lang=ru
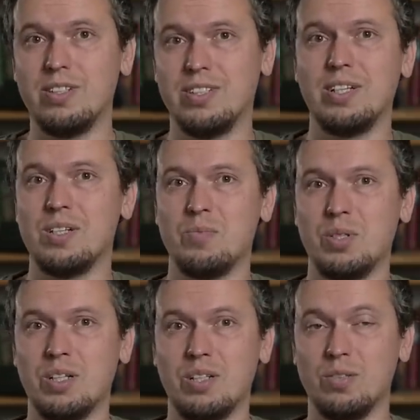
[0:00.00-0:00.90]
скажем
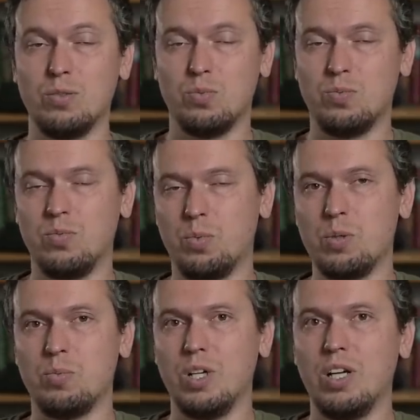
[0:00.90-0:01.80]
так. Ну, в
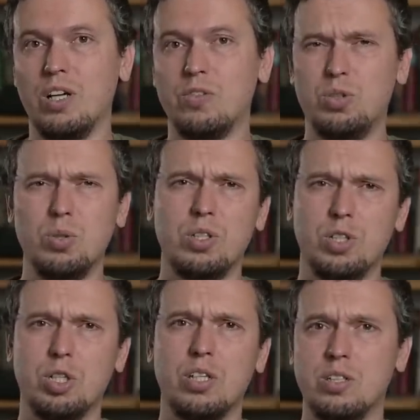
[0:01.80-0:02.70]
общем, все это
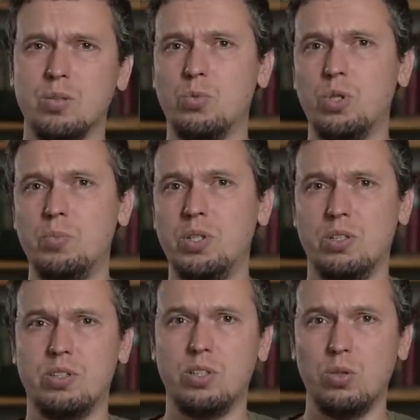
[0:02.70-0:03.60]
решается
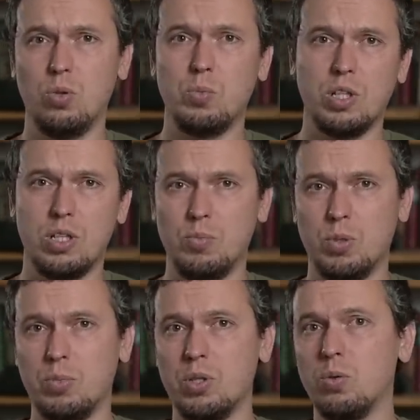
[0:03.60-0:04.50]
более-менее скиллом,
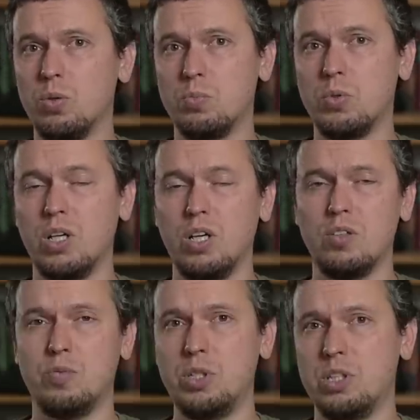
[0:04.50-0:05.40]
каким-то подходом.
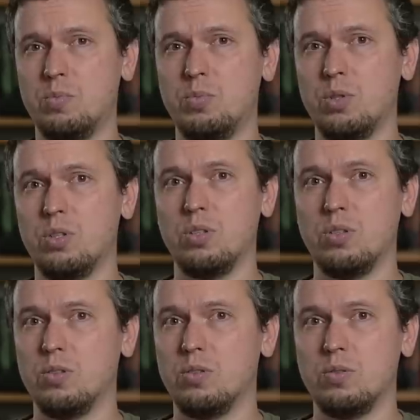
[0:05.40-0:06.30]
В принципе,
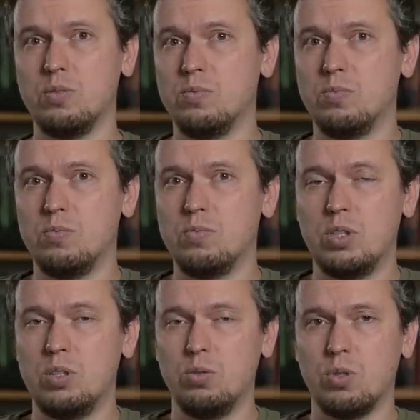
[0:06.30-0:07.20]
э,
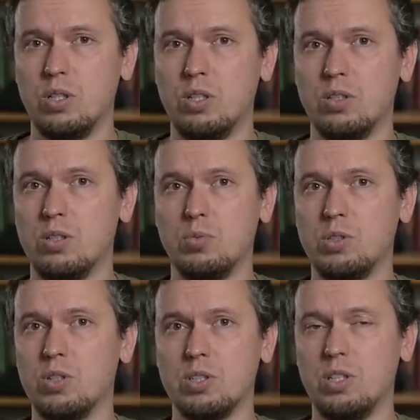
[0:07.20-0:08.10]
от нее каких-то там
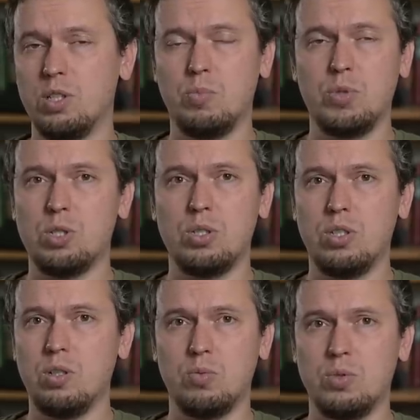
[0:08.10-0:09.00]
сверхзадач, опять же, не
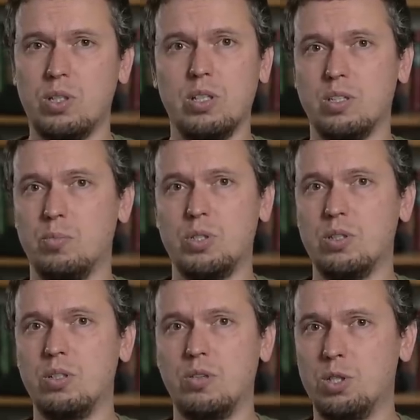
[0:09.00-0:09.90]
требовалось. Для
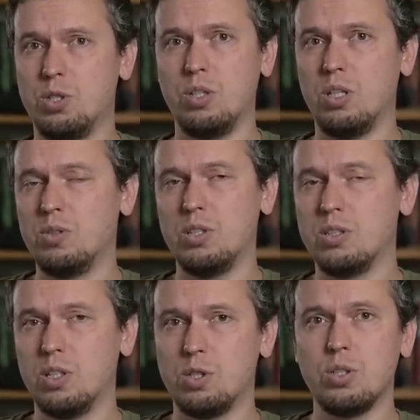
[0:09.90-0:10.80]
записи говорящей головы
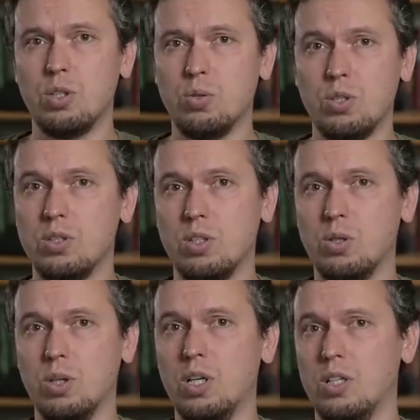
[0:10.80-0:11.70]
достаточно ее. Я не
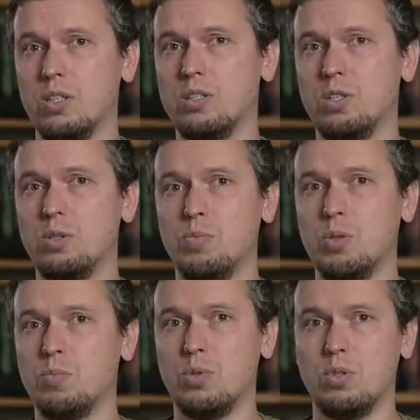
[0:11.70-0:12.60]
знаю, зачем
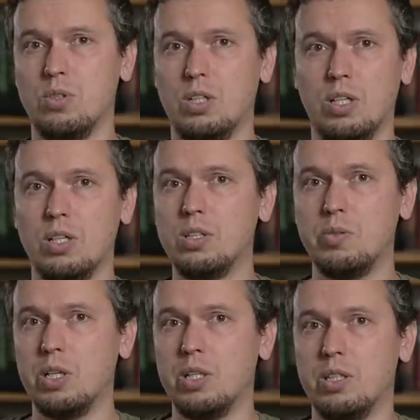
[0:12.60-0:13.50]
там а, какая-то
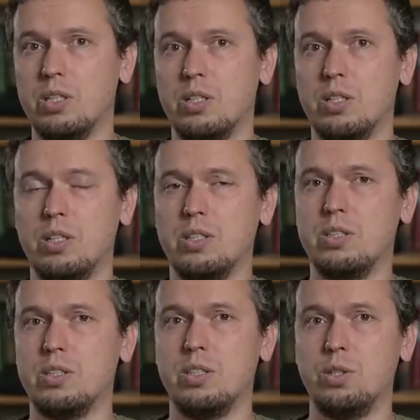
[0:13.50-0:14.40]
невероятная
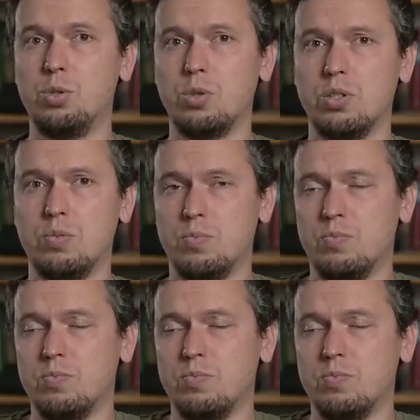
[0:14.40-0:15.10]
резкость или четкость,